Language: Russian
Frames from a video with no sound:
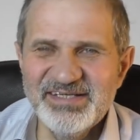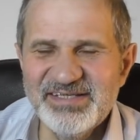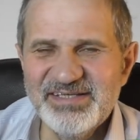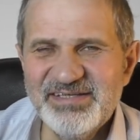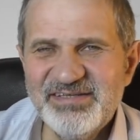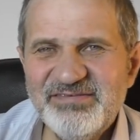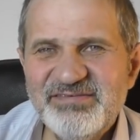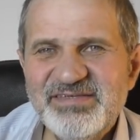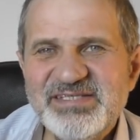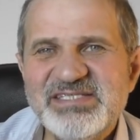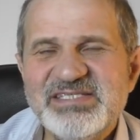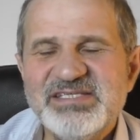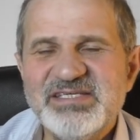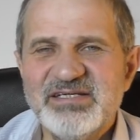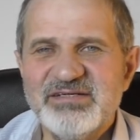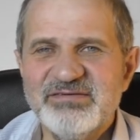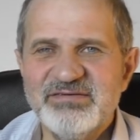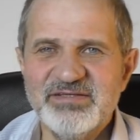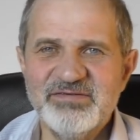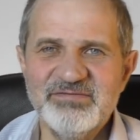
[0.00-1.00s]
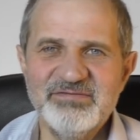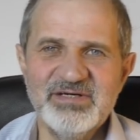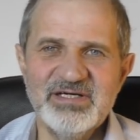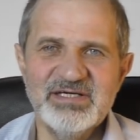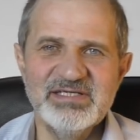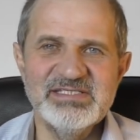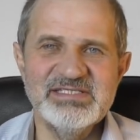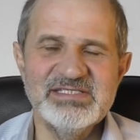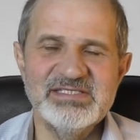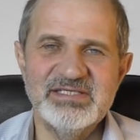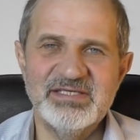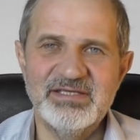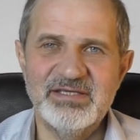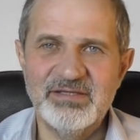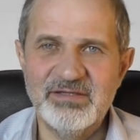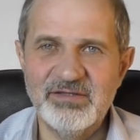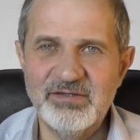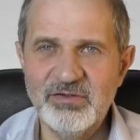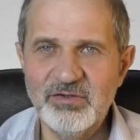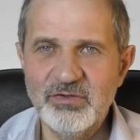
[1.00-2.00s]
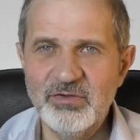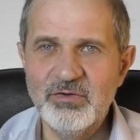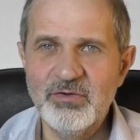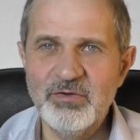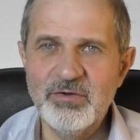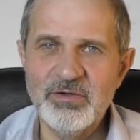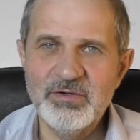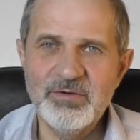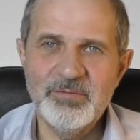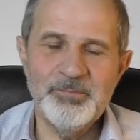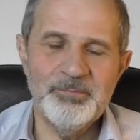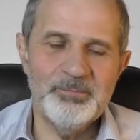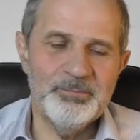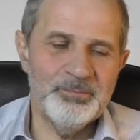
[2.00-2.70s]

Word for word: инвестировать в акции, но